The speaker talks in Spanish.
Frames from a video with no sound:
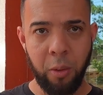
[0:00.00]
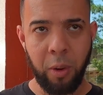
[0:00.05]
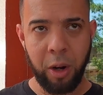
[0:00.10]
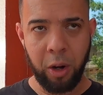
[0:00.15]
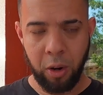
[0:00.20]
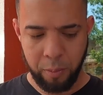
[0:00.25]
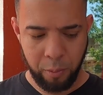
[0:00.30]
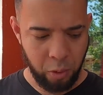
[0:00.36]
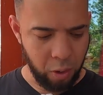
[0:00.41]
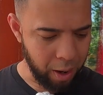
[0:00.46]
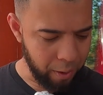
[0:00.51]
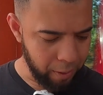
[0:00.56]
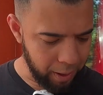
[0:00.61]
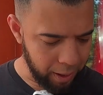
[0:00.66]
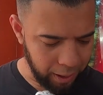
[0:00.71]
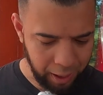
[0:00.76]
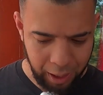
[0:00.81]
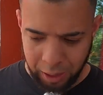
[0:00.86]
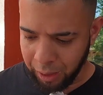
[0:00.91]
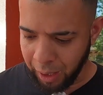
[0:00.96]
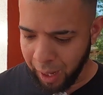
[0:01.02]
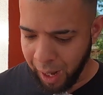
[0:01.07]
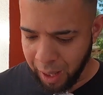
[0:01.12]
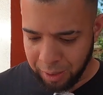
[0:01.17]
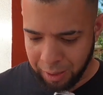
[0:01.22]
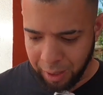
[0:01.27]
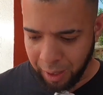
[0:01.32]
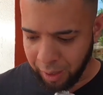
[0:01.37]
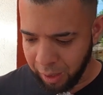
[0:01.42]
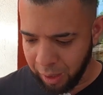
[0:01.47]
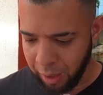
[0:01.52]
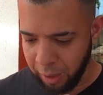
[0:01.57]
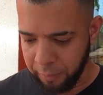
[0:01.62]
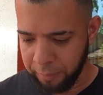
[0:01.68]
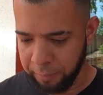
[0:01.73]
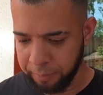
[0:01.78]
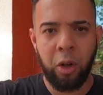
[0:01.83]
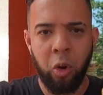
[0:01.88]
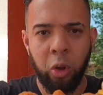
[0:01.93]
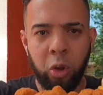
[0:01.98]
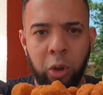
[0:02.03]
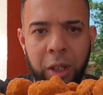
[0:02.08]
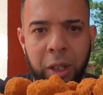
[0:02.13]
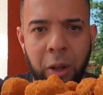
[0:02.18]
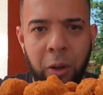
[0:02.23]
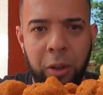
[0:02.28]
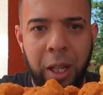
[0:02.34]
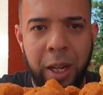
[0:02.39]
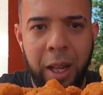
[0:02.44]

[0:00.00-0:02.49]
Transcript: y bueno, vamos a ver qué tranza aquí. El costo de esta